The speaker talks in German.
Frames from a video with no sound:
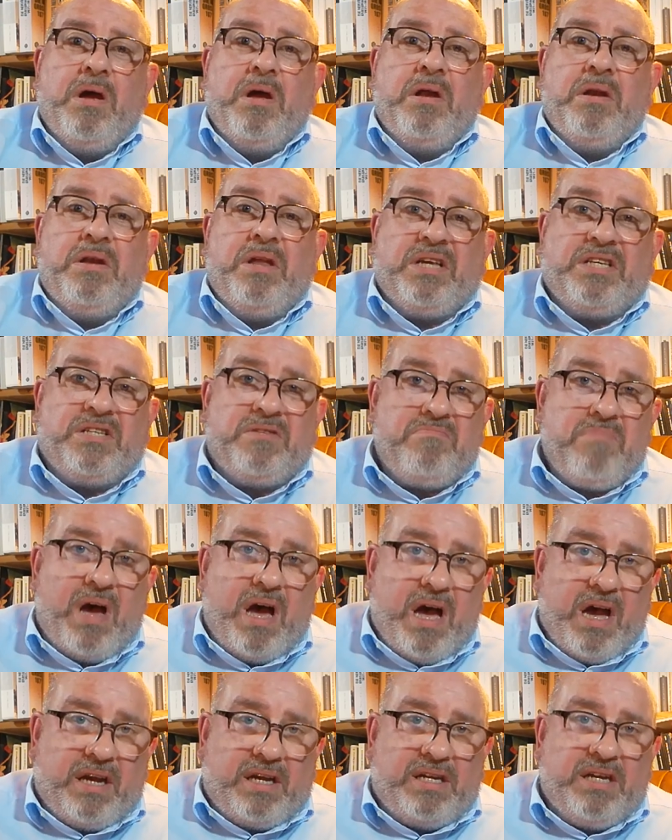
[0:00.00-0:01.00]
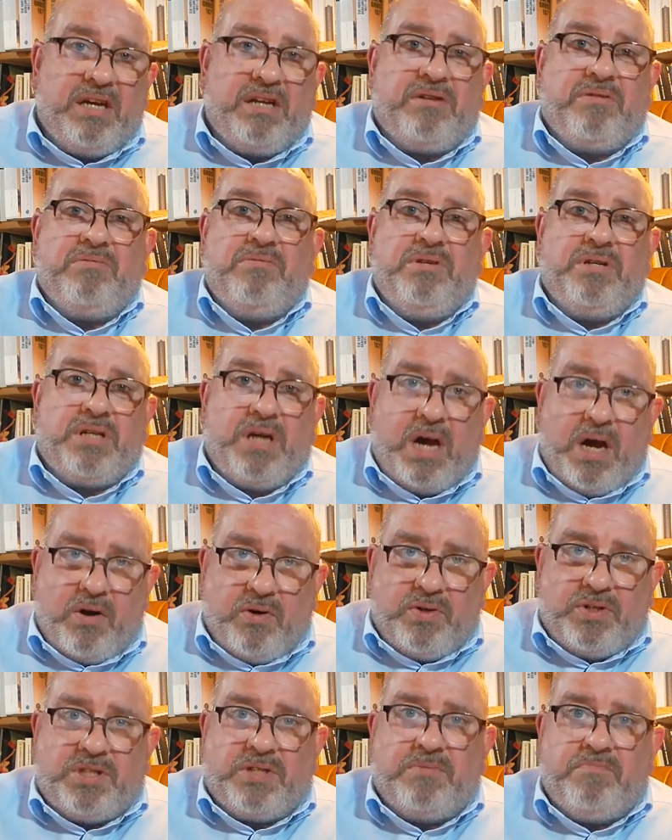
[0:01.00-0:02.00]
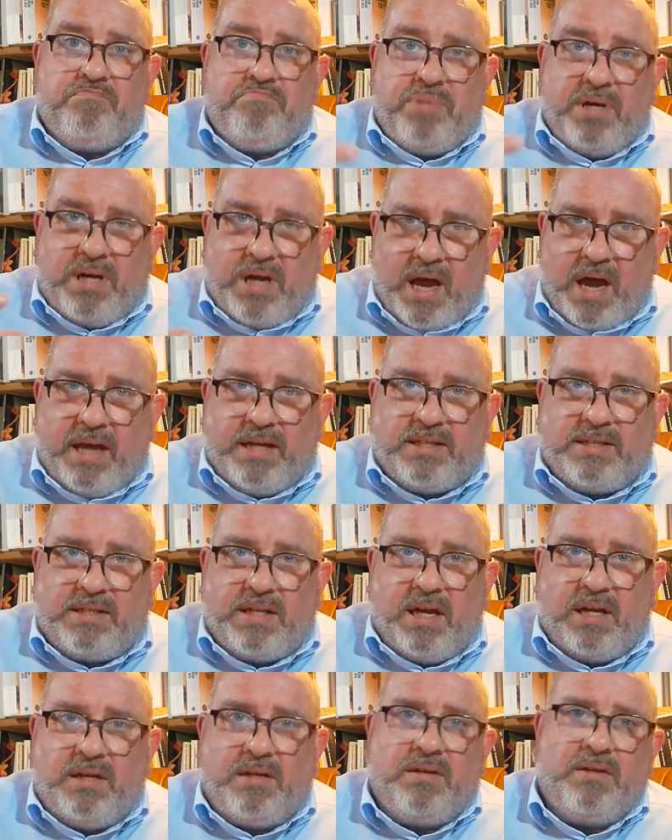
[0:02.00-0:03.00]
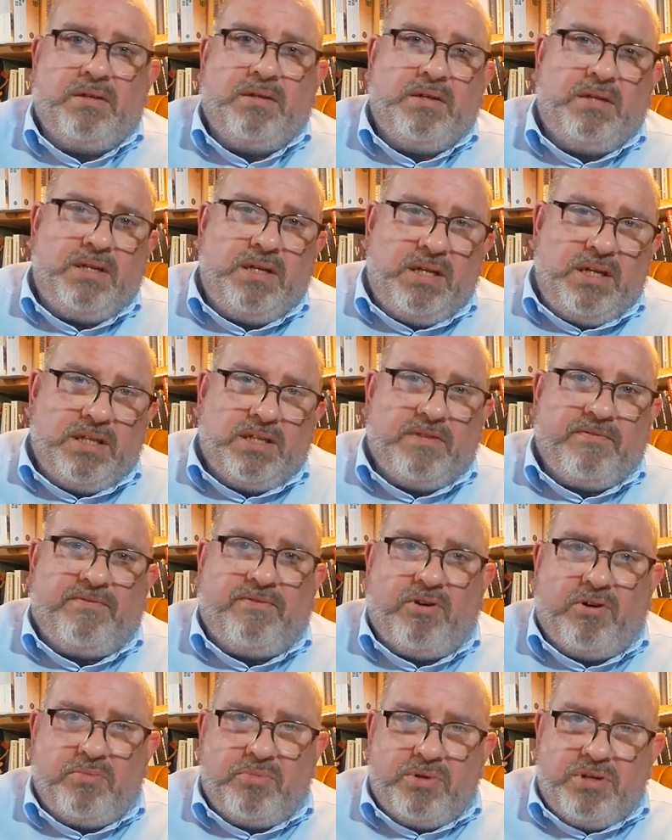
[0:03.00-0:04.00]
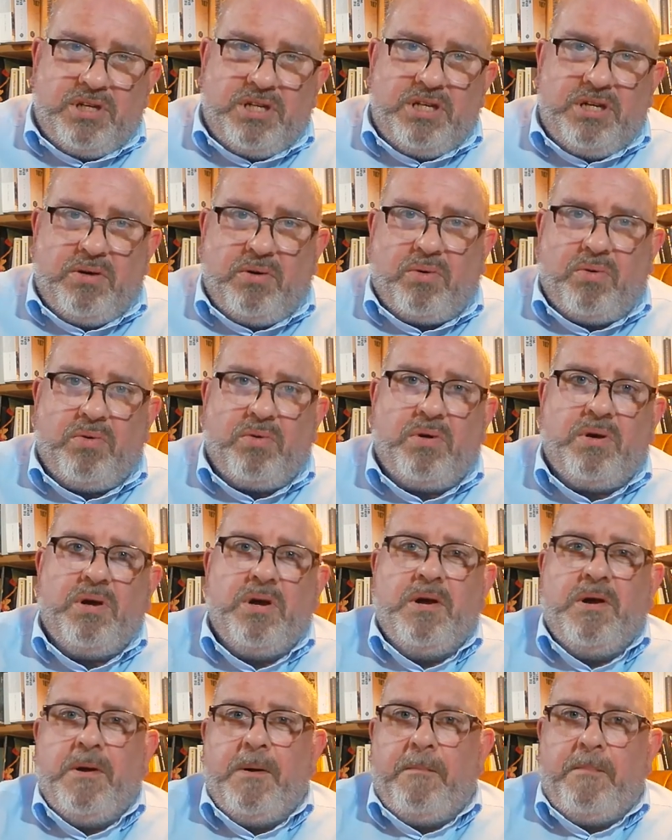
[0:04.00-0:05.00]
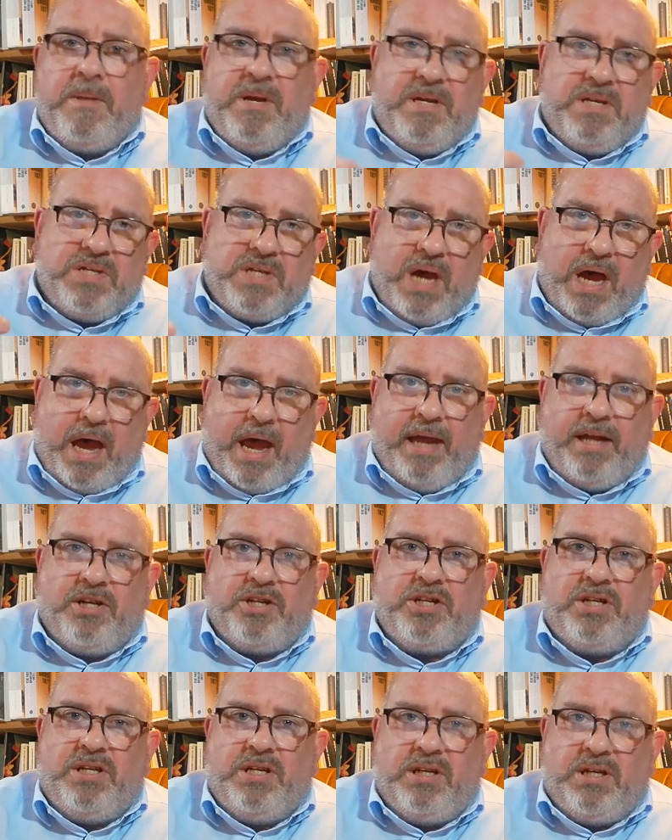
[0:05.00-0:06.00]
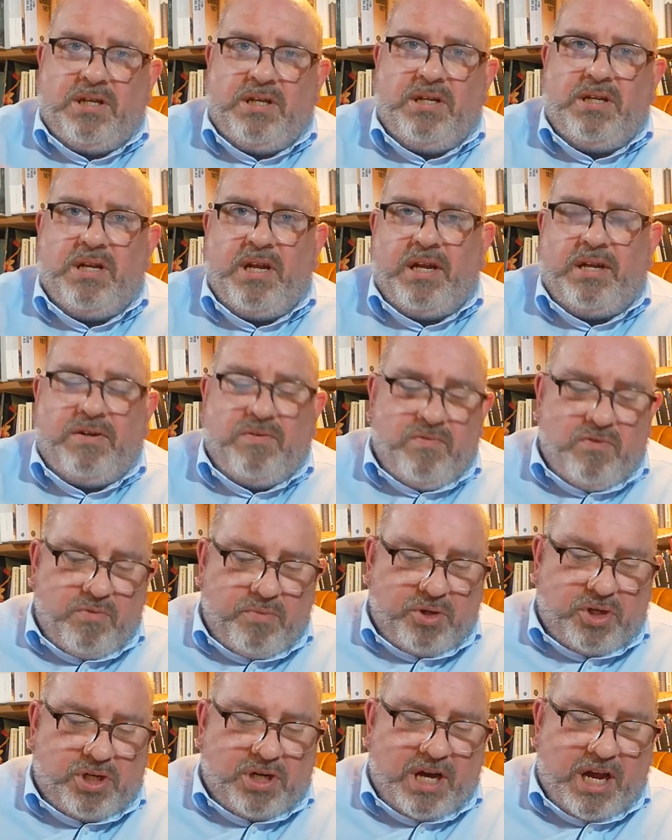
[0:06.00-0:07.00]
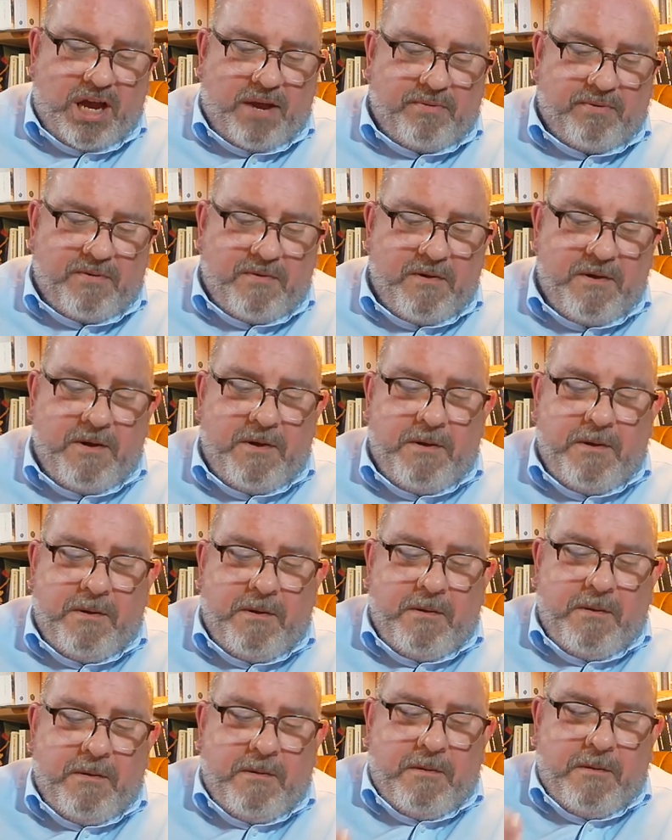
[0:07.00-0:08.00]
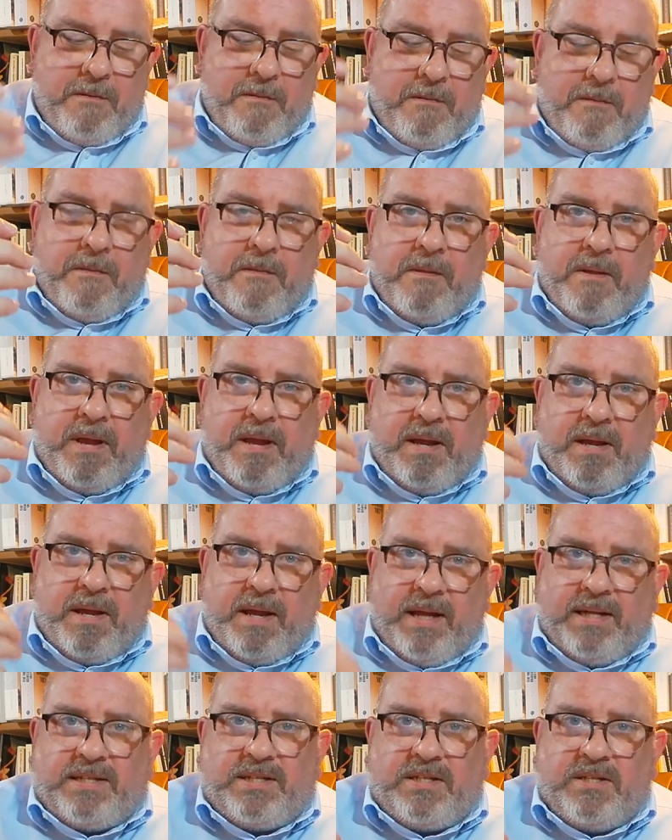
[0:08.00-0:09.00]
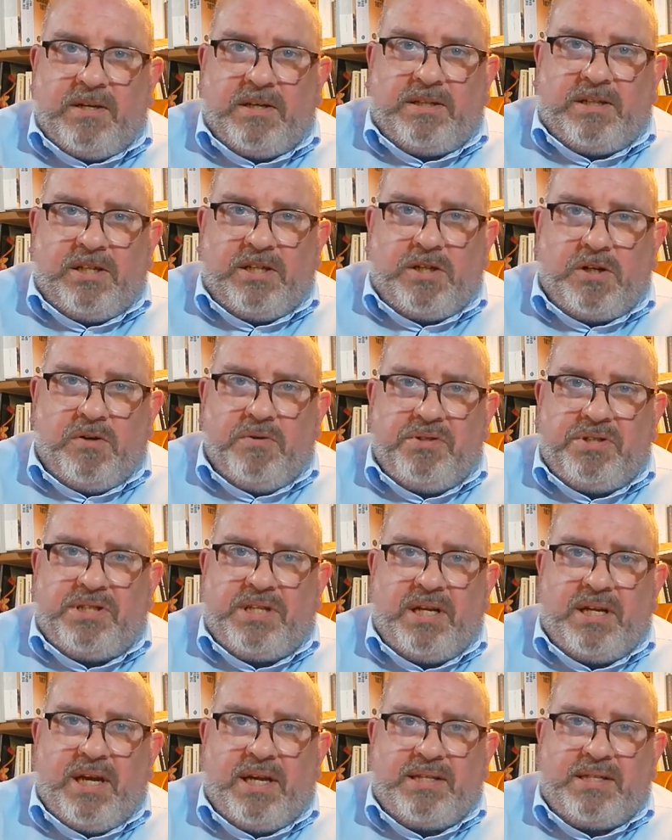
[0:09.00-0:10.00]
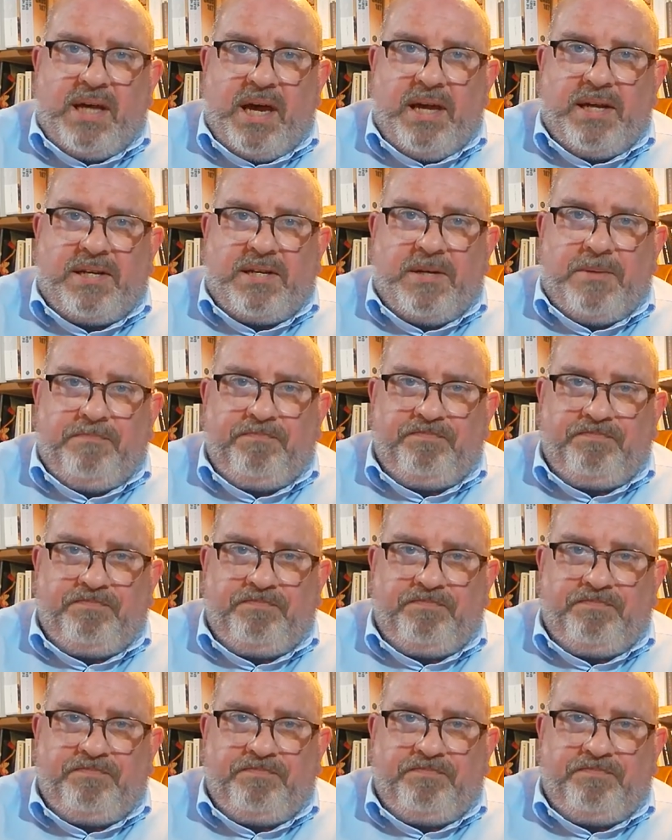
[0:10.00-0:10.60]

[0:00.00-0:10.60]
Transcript: Das mag ja durchaus begeistern, diese Formulierung, dieser Einstieg in die Naturbeschreibung. Jetzt noch den Schluss der Seite,